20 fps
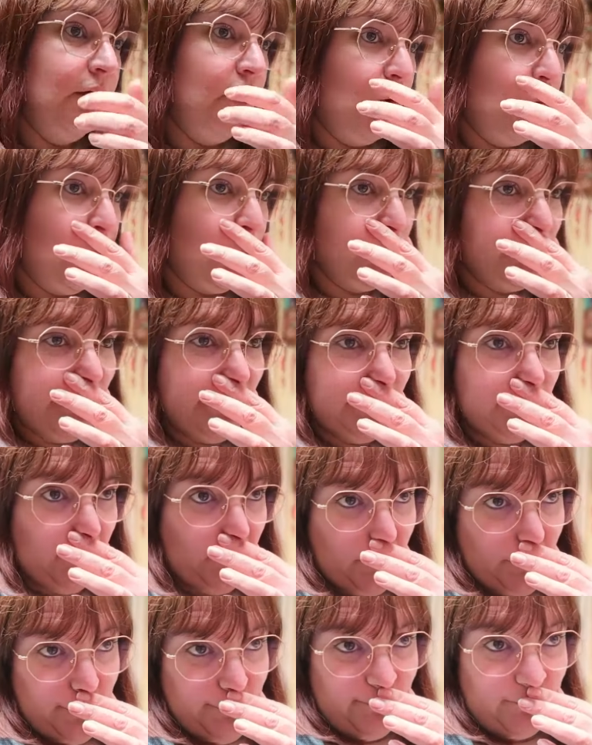On
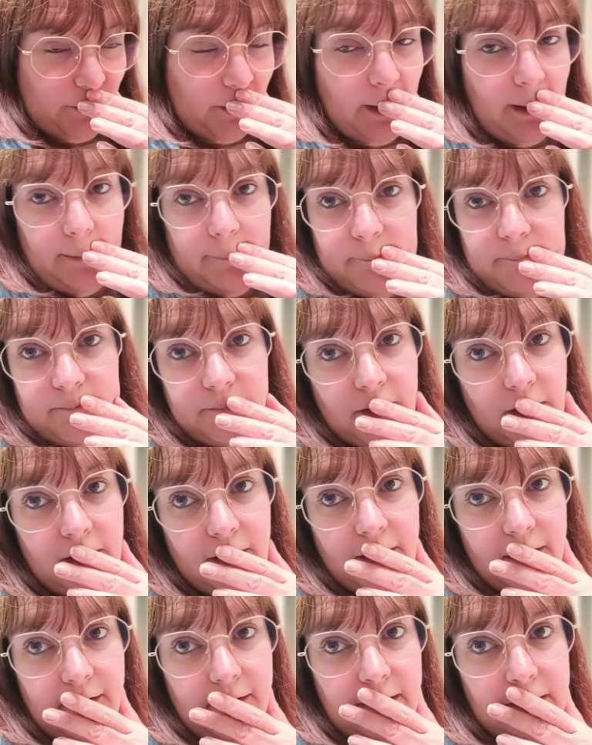adore. Voilà.
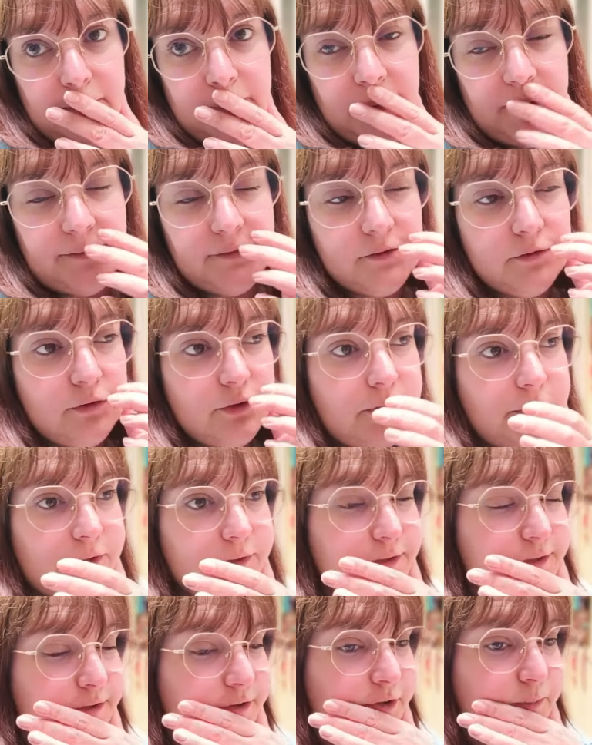elle passe au
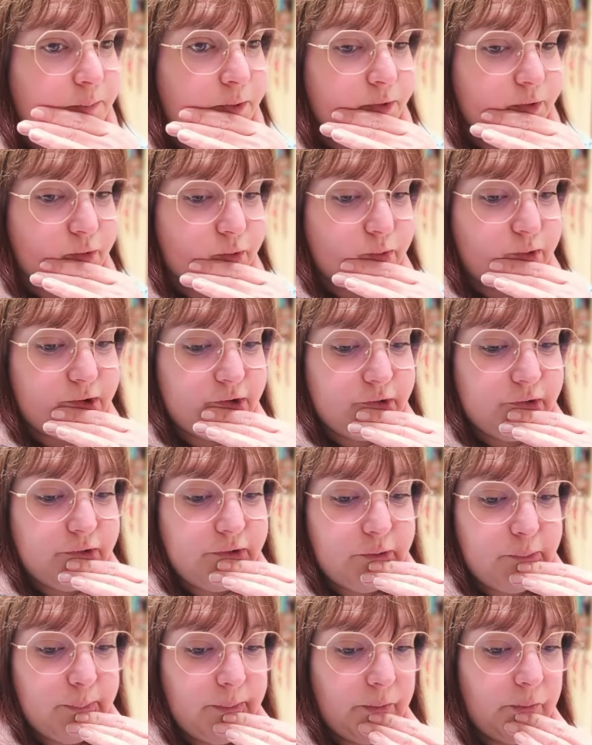cortisone pendant trois jours en
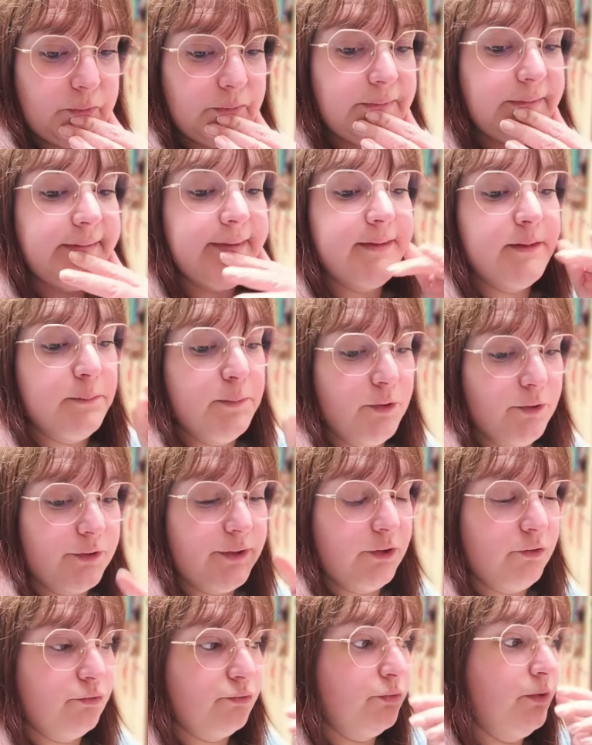espérant que ça se débloque
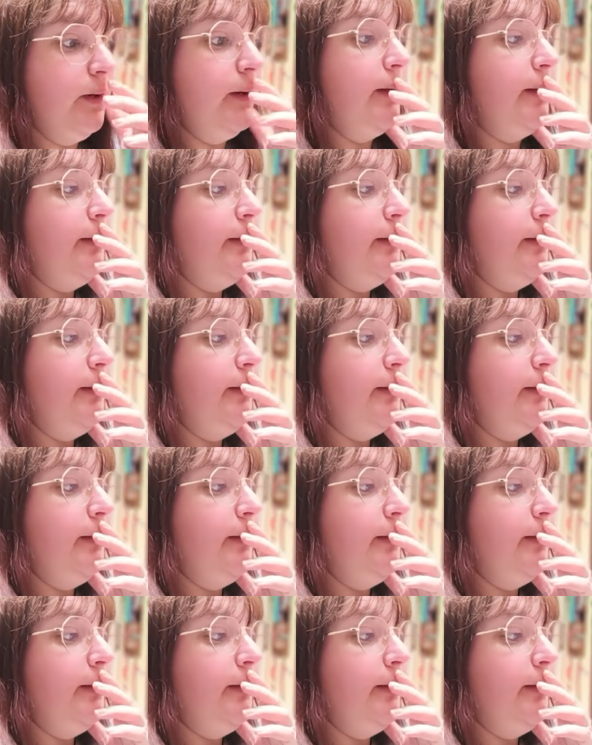et tout.